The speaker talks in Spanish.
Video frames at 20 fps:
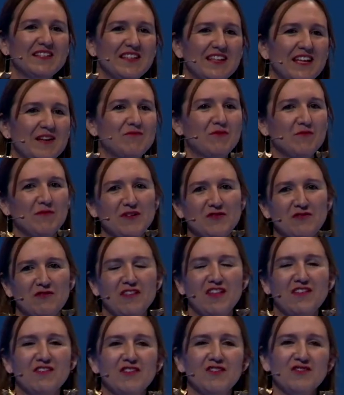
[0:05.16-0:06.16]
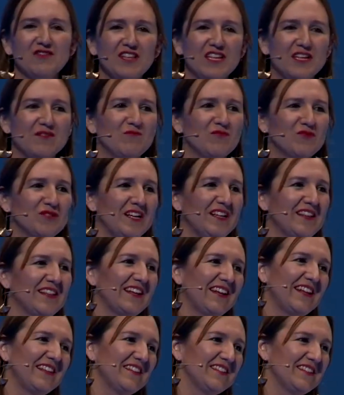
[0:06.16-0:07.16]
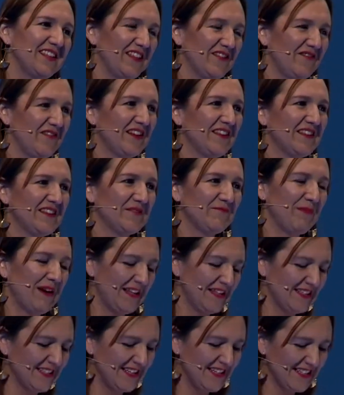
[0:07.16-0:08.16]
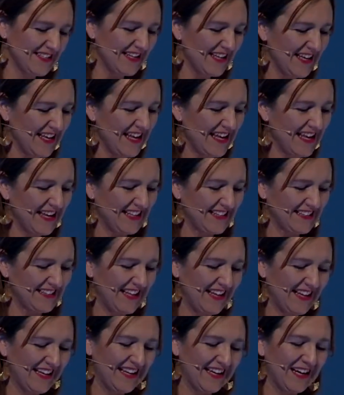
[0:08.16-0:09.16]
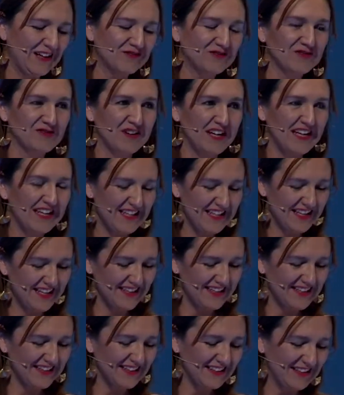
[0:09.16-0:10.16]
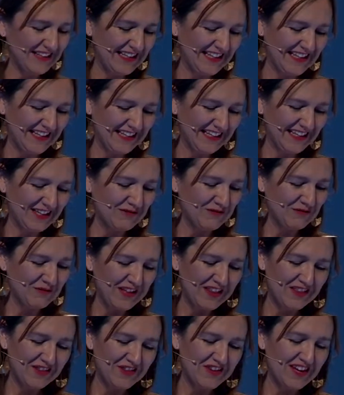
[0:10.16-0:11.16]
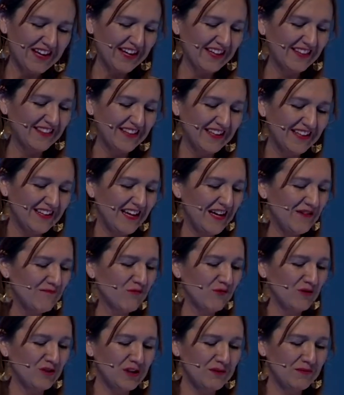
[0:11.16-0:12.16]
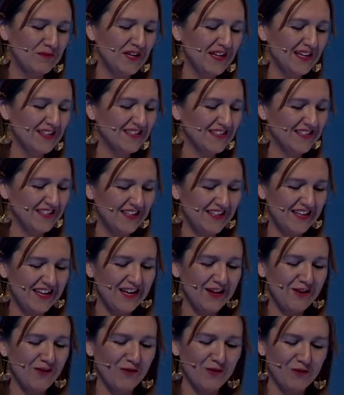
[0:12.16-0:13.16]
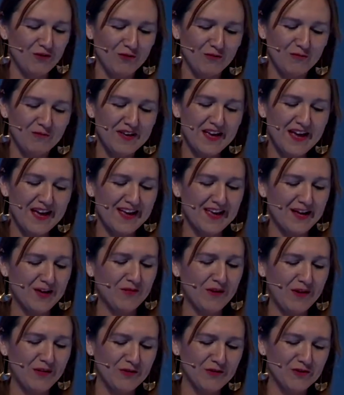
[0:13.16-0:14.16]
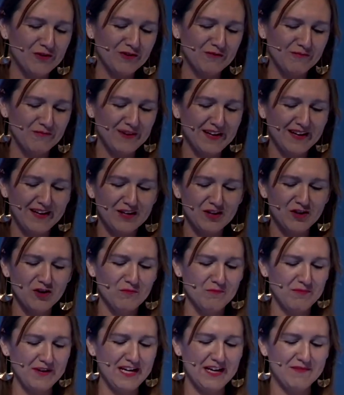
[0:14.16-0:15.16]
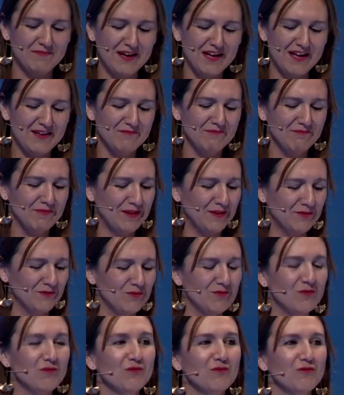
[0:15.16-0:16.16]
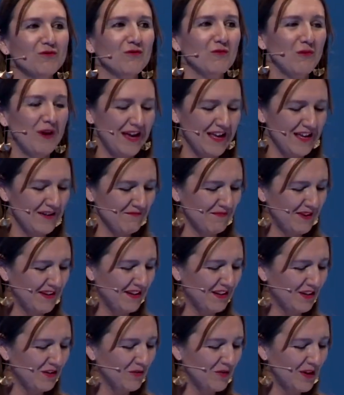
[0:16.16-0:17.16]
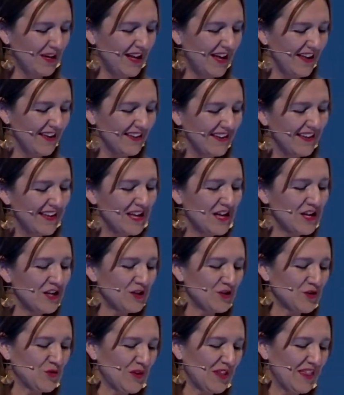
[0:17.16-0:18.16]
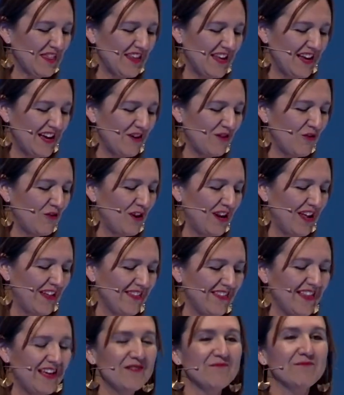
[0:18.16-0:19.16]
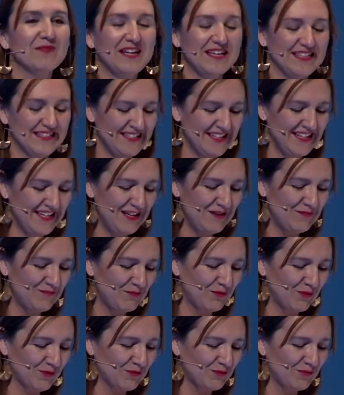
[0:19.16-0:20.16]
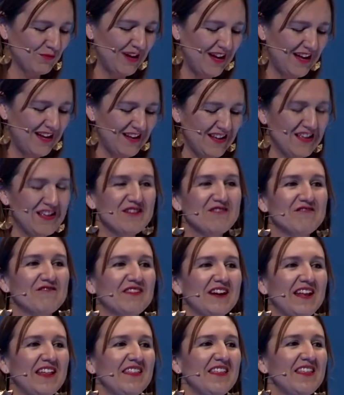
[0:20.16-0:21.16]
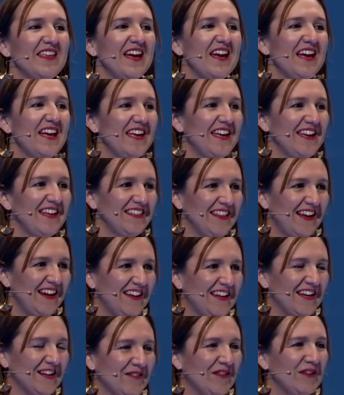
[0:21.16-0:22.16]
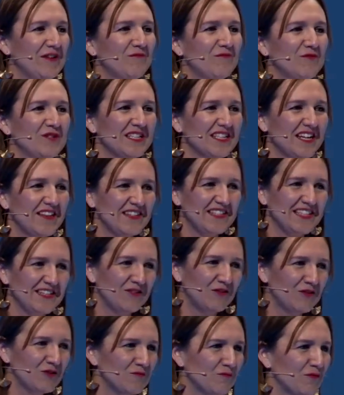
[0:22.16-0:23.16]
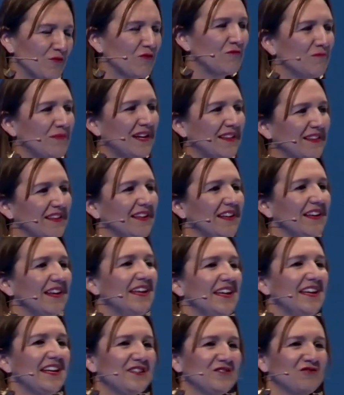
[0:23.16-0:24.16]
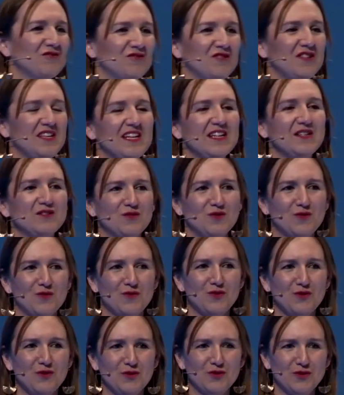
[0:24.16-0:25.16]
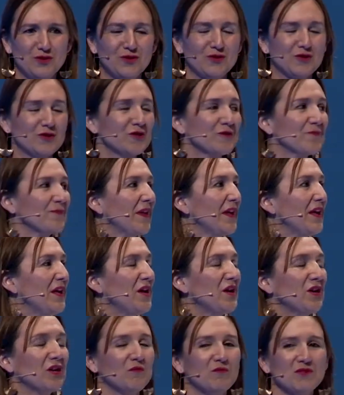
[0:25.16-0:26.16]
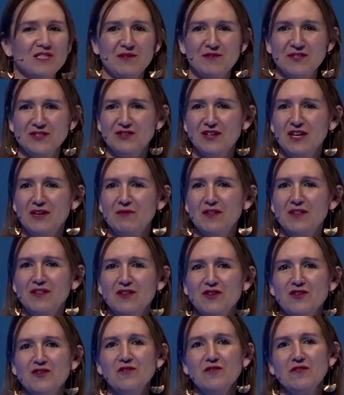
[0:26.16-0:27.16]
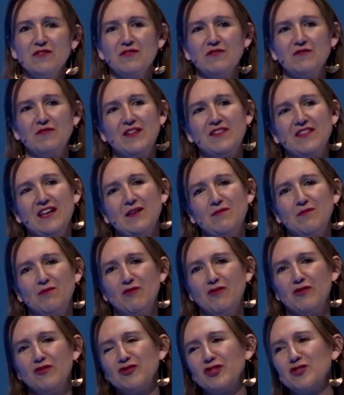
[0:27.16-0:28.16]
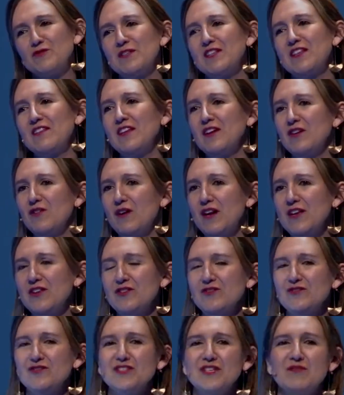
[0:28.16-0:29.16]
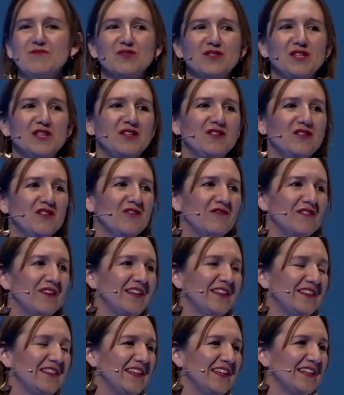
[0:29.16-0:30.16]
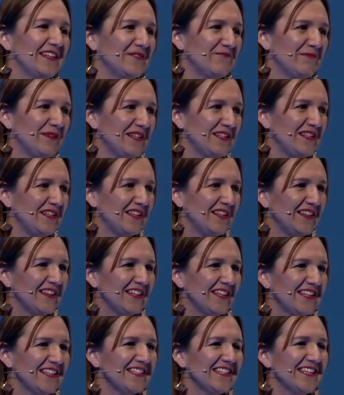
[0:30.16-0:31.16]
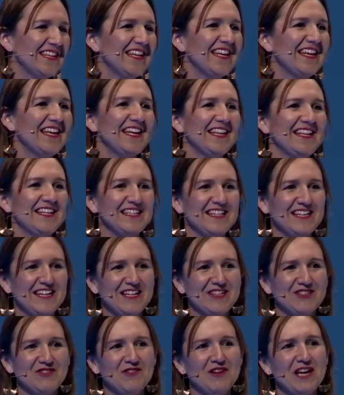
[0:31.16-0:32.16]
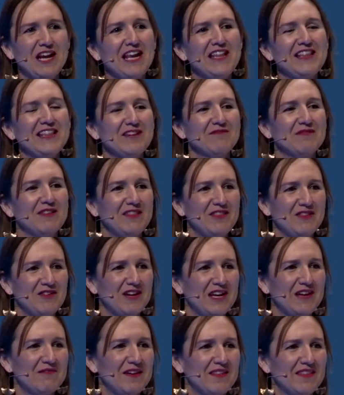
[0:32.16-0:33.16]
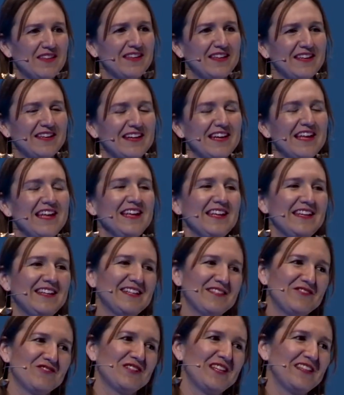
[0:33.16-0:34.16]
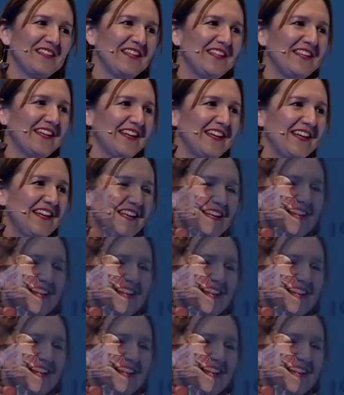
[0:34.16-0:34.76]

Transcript: de la propia asociación, tenemos a integrantes de diferentes países. Está Australia, eh, Reino Unido, Argentina, Bolivia, Chile, Colombia, Ecuador, México, Panamá, Perú, Uruguay, Venezuela, Suecia, Holanda, Brasil, Portugal, Francia e Italia. Muchas gracias a todos por compartir estos días con nosotros. Como se ha visto en el vídeo, durante la evolución de estos 25 años hemos tenido diferentes presidentes. En este caso, ahora la intervención la va a hacer Nacho Santillana,